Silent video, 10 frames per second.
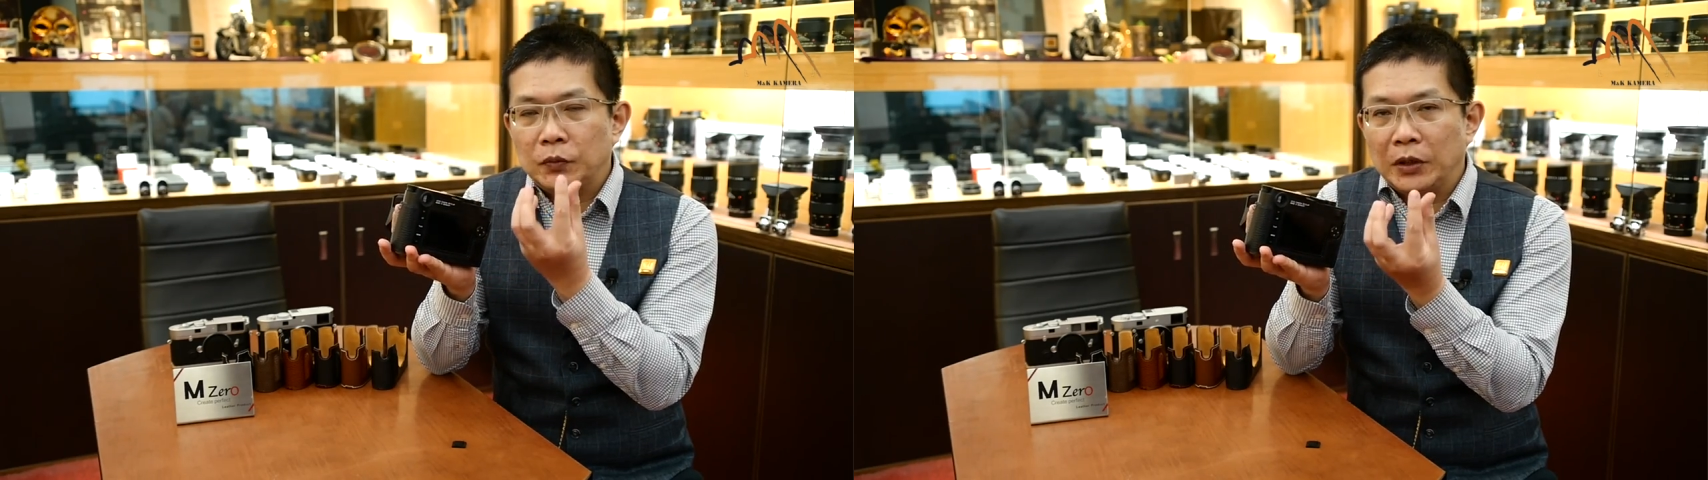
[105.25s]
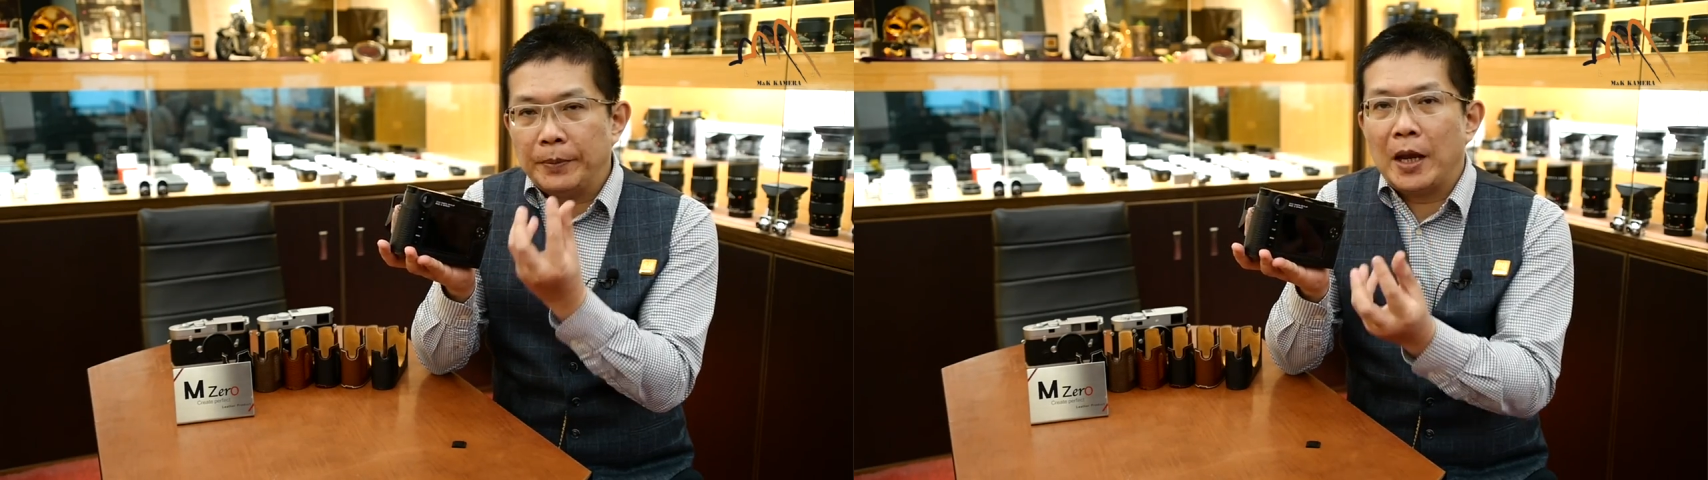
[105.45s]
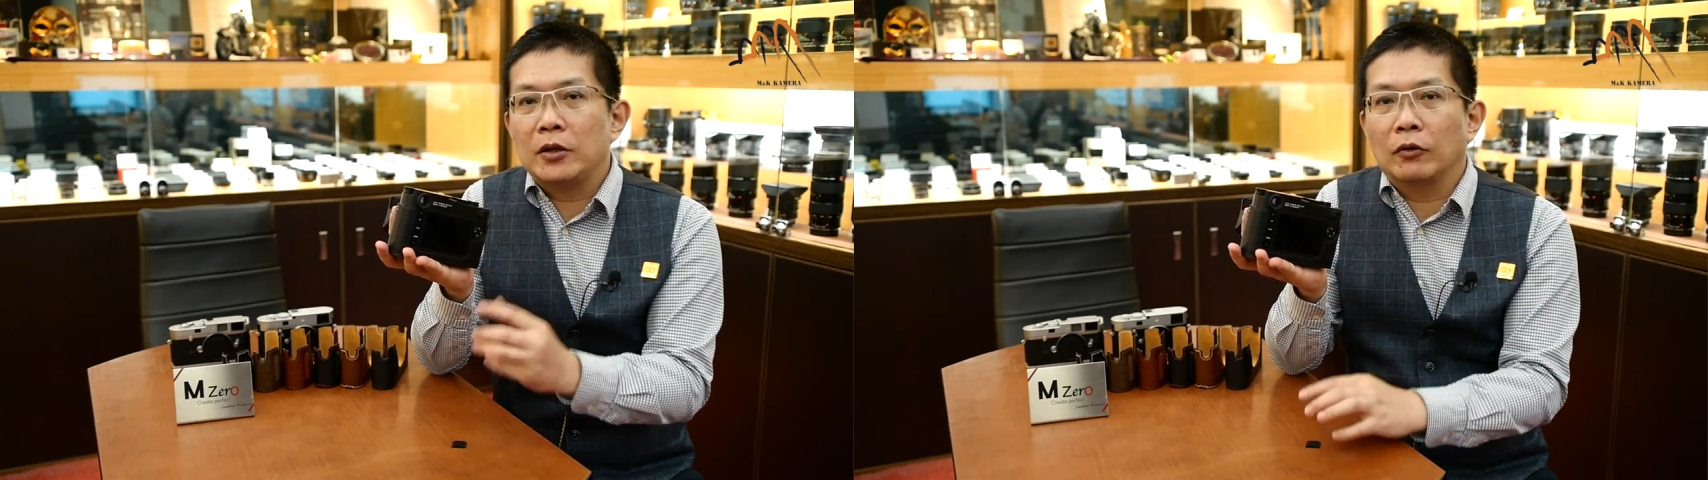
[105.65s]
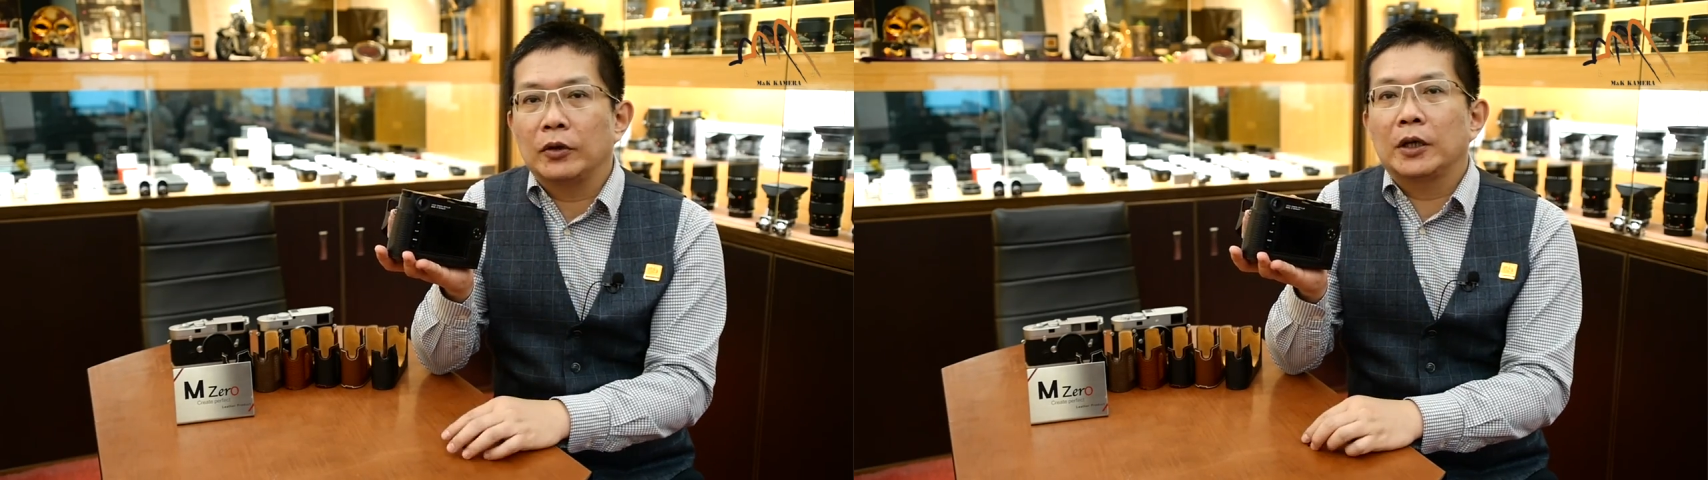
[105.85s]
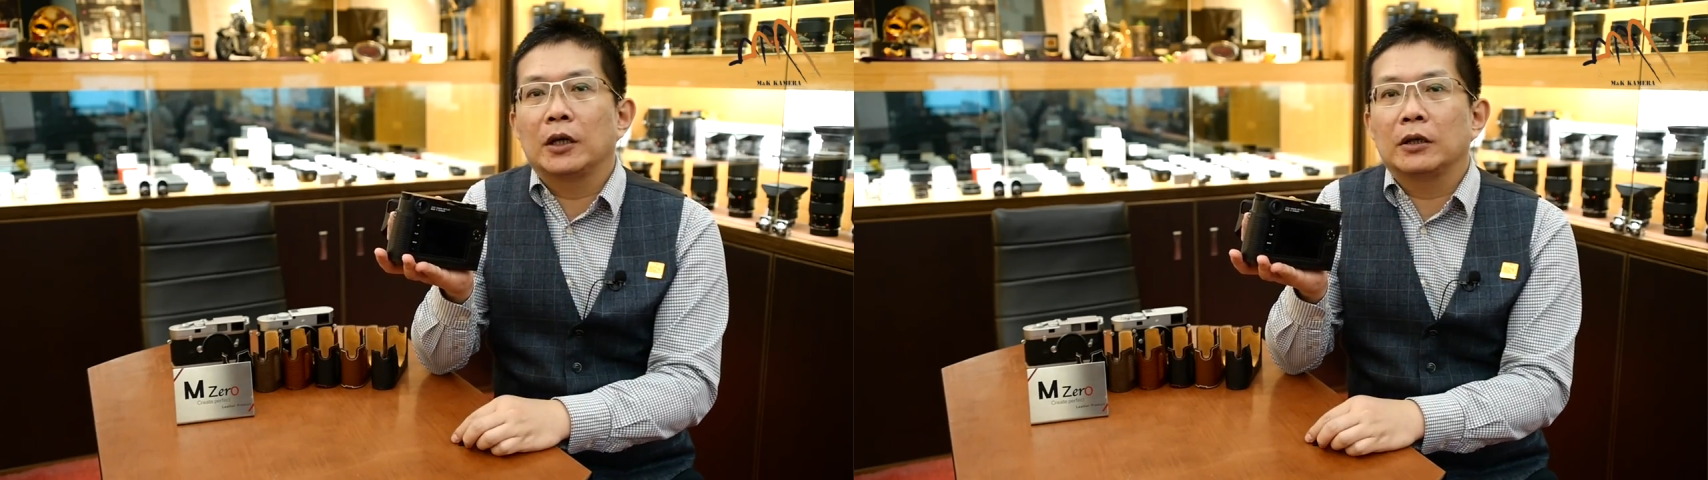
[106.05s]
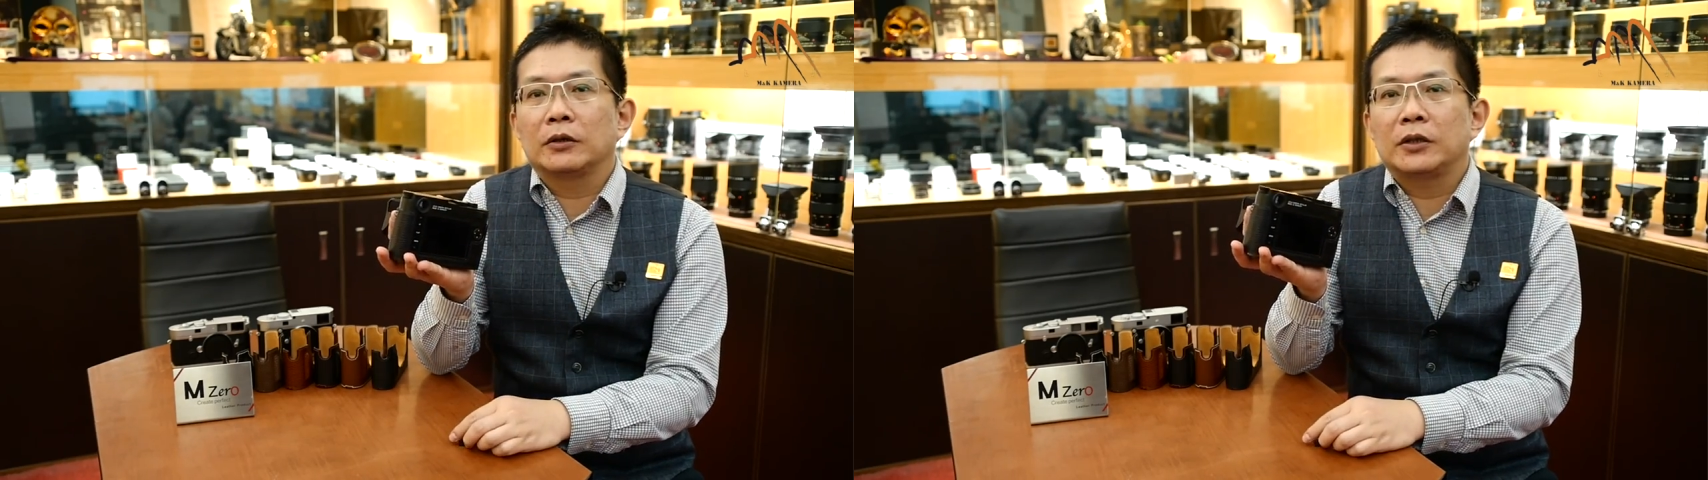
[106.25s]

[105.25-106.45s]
里面有一个